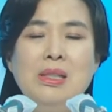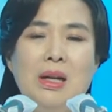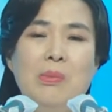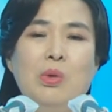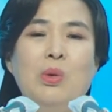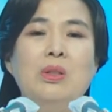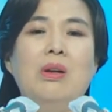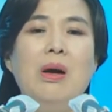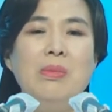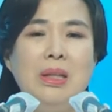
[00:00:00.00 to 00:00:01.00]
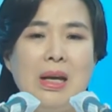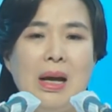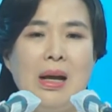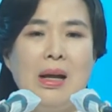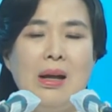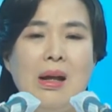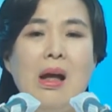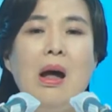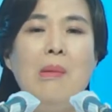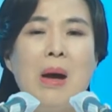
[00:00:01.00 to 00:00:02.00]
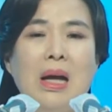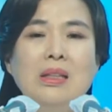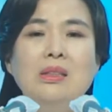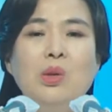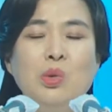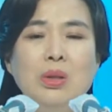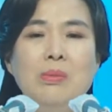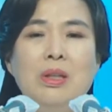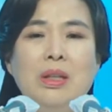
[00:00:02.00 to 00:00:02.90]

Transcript: 其实我们的每一位弟兄姊妹也都一样。